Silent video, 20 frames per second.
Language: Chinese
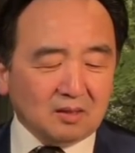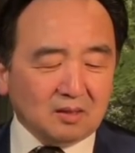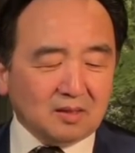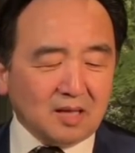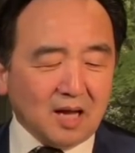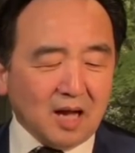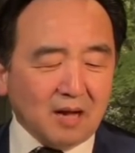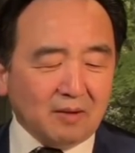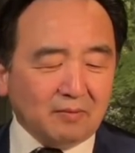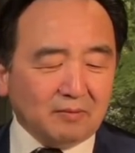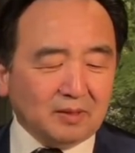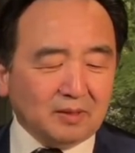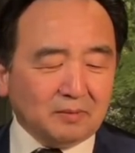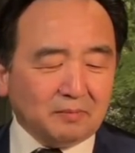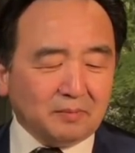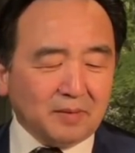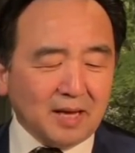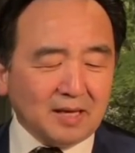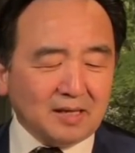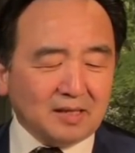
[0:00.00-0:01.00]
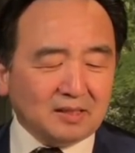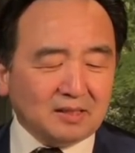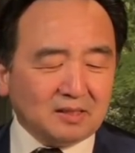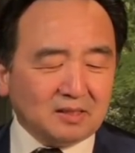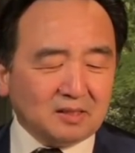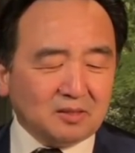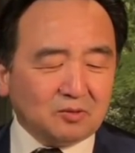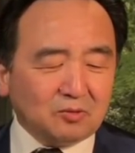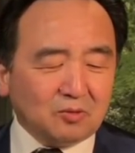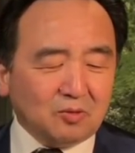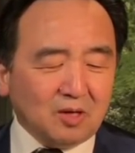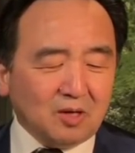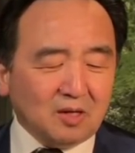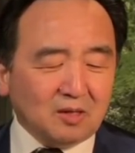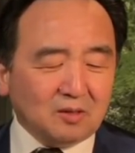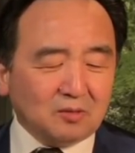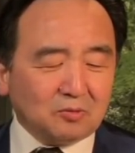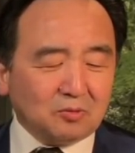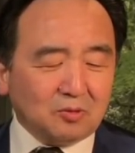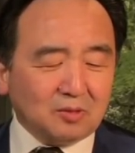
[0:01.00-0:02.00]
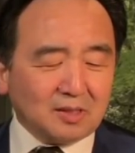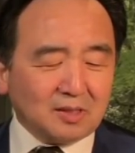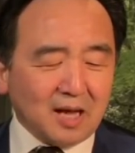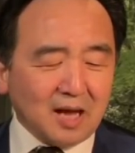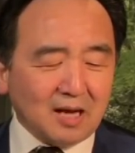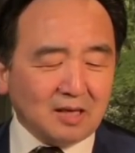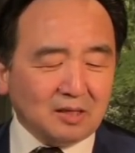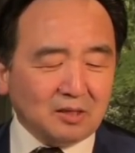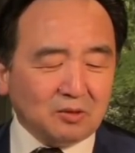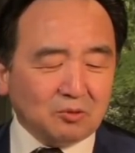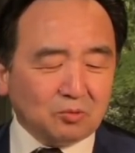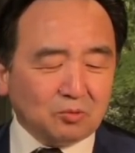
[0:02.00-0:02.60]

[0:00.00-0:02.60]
那影片里是说说他利用